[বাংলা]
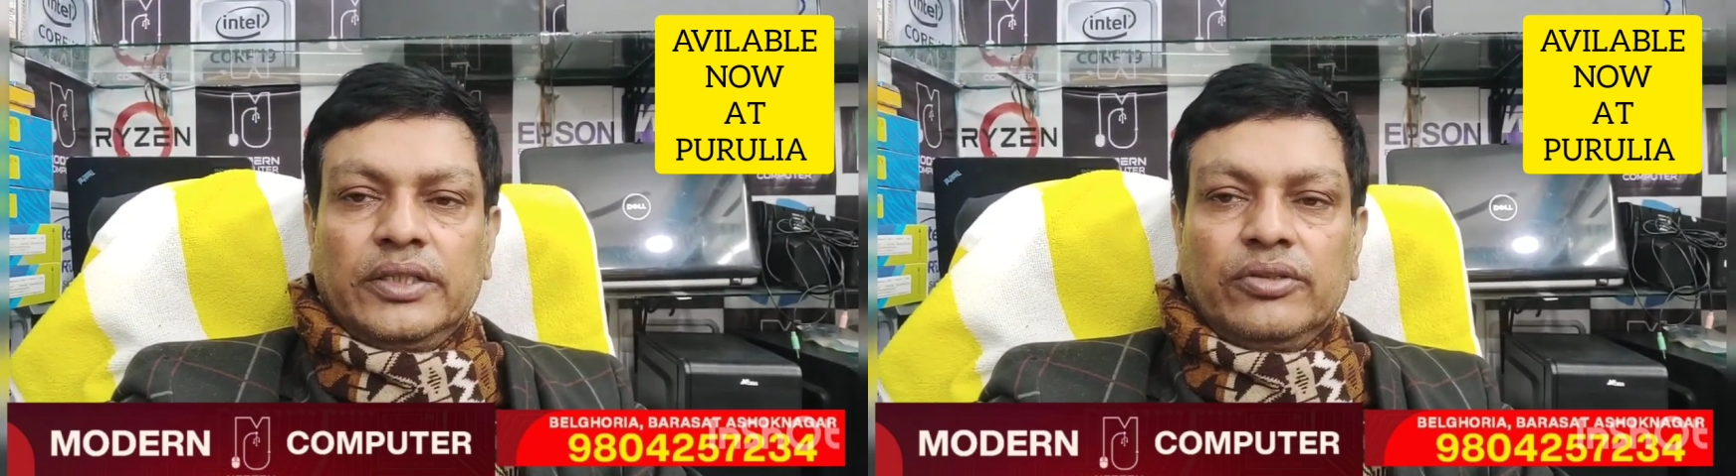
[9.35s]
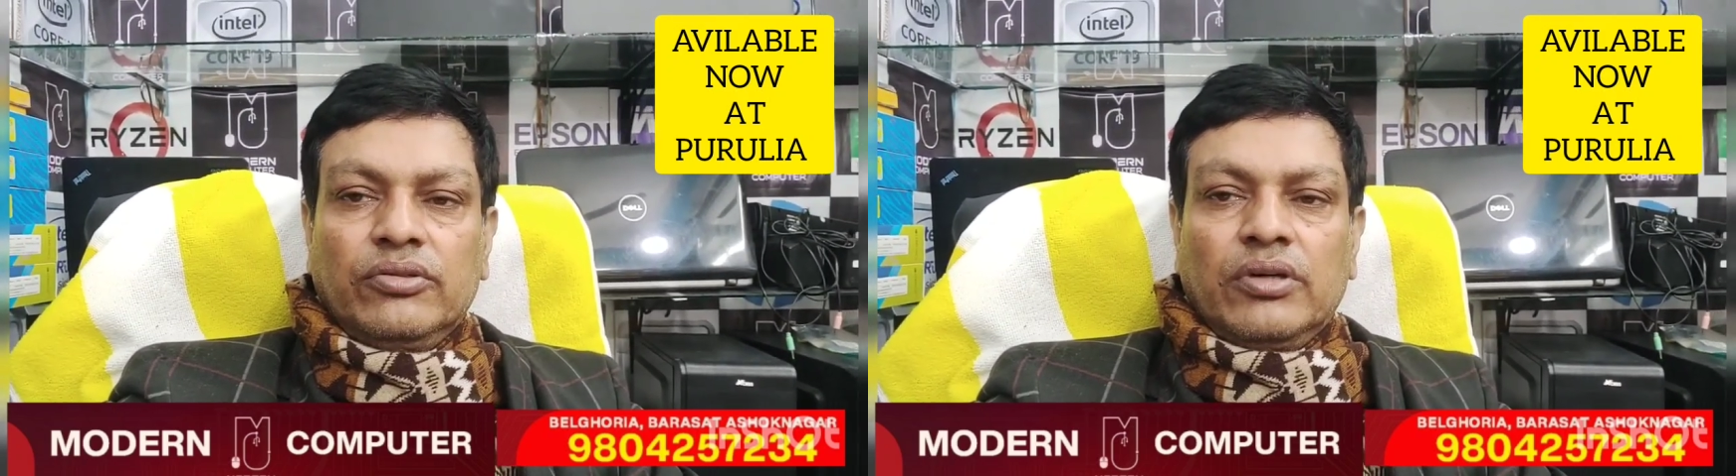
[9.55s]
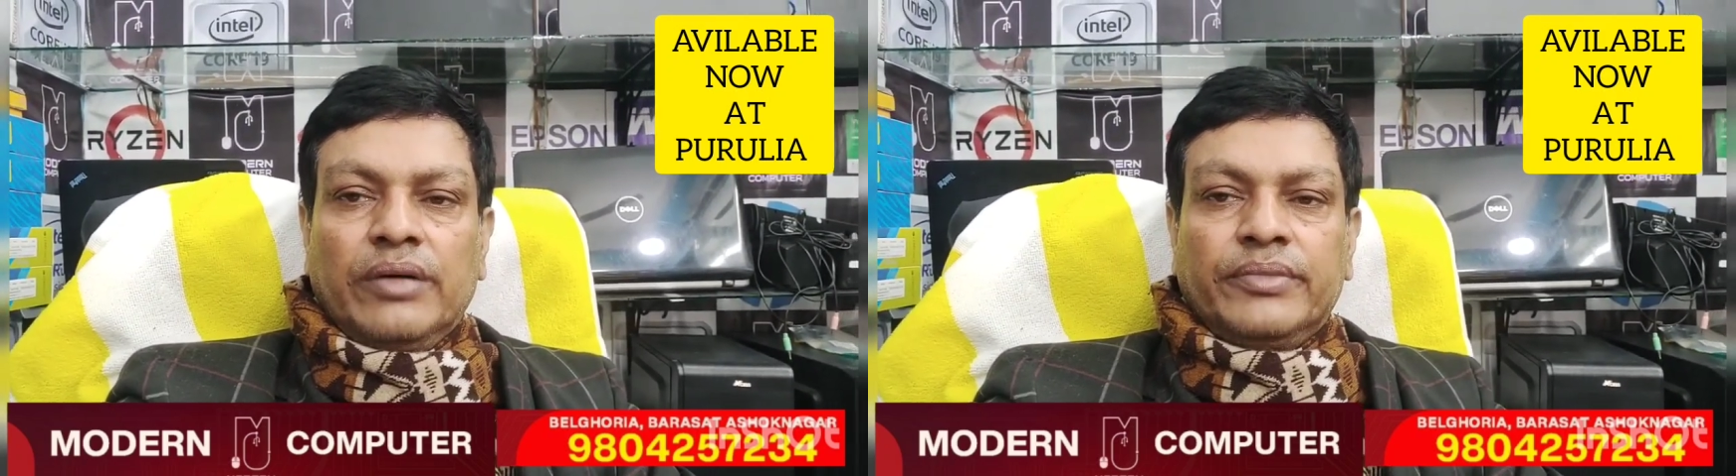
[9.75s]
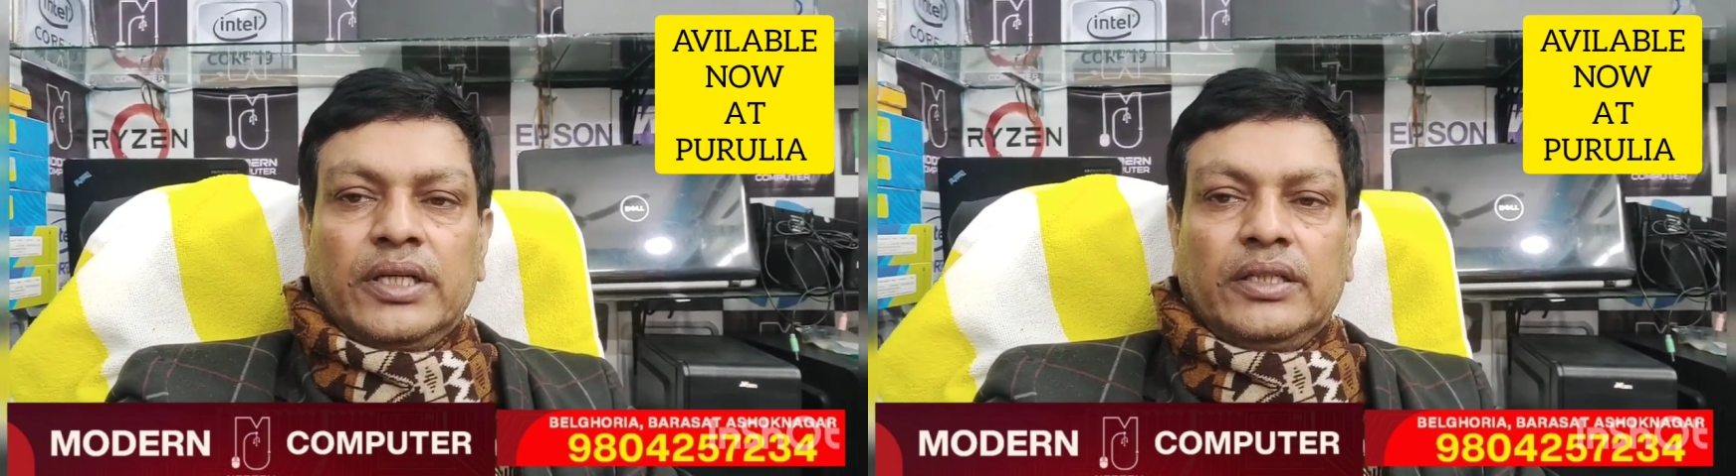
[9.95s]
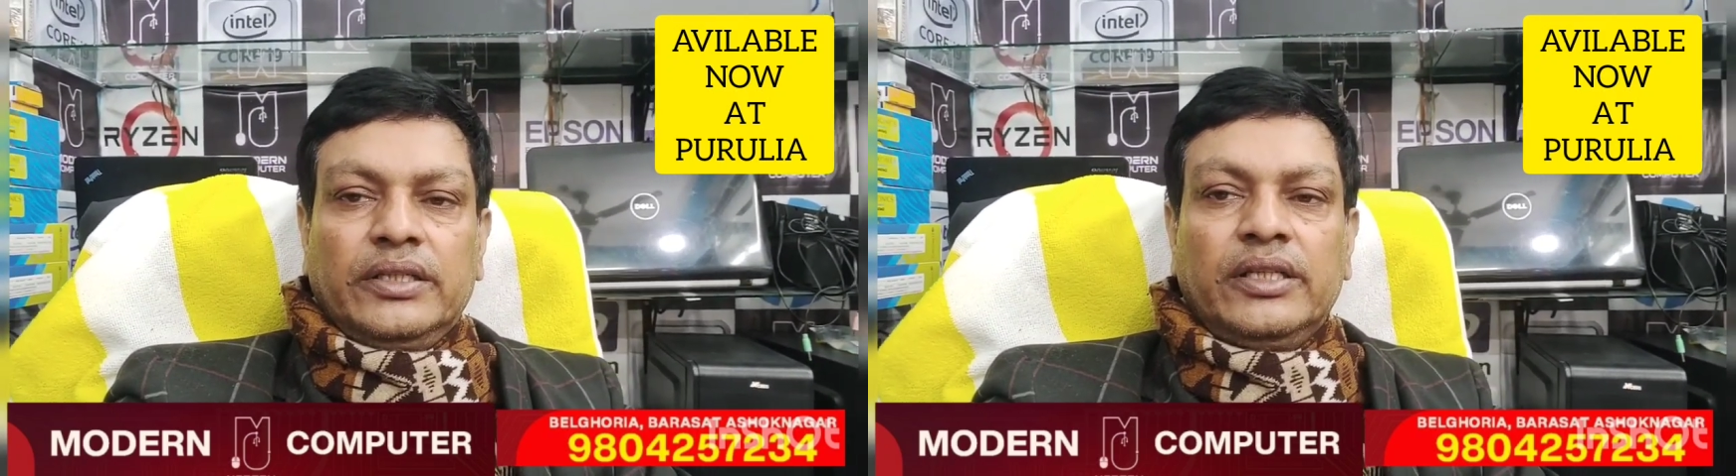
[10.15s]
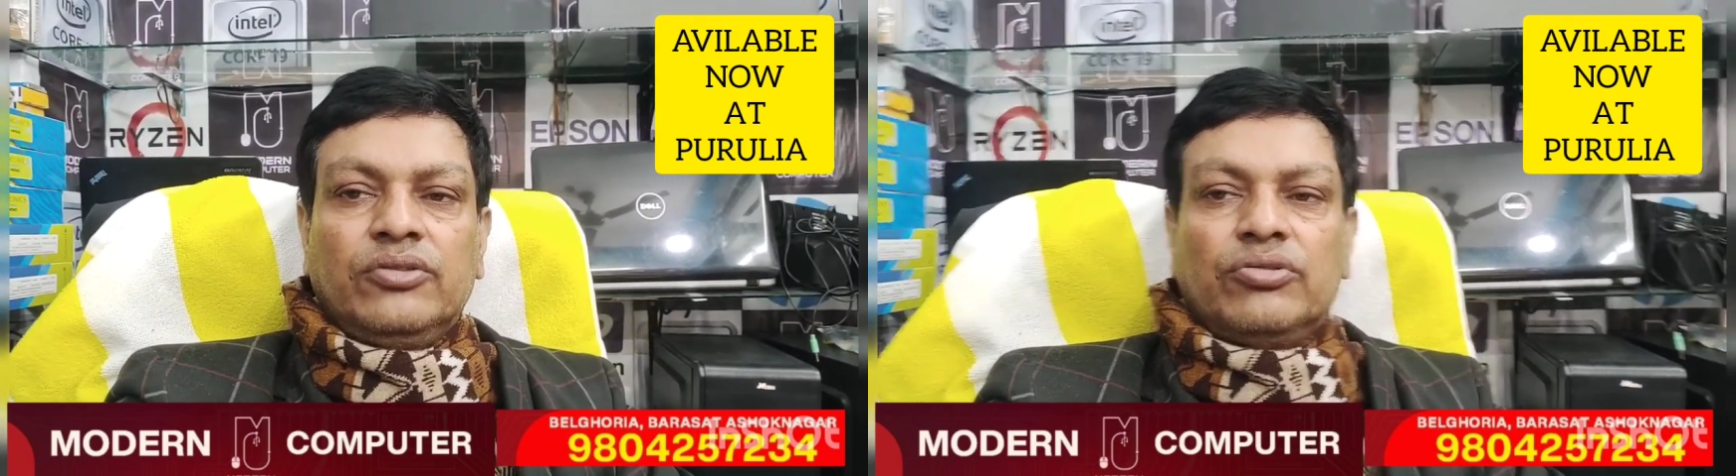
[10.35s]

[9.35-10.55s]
যেগুলো আমরা ডিল